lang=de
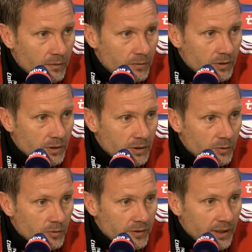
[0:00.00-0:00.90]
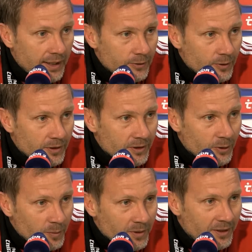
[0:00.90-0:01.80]
Oder nicht nur vielleicht, sondern es
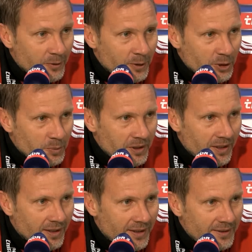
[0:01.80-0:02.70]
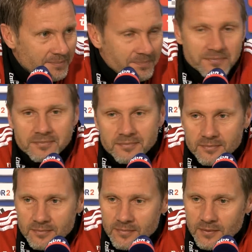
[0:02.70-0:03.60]
kommt ein neuer Spieler rein.
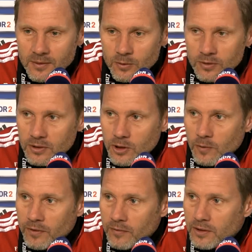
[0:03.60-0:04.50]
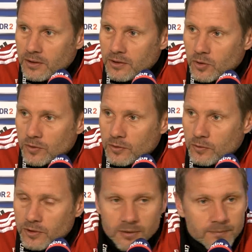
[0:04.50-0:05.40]
Und schauen wir, wie er die Chance
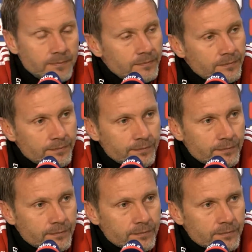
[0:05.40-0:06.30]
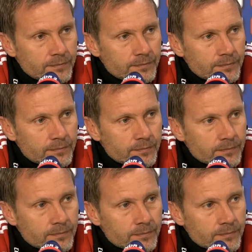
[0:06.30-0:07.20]
nutzt. ein Spieler, der
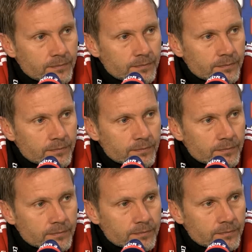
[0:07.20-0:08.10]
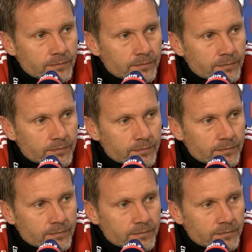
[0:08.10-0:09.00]
eine ganz andere Frisur hat als ich, oder?
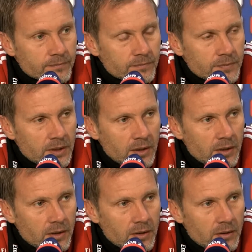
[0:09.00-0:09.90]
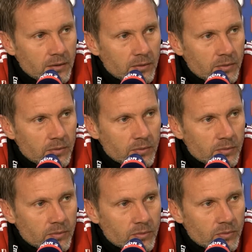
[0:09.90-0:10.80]
Das sind ja die meisten.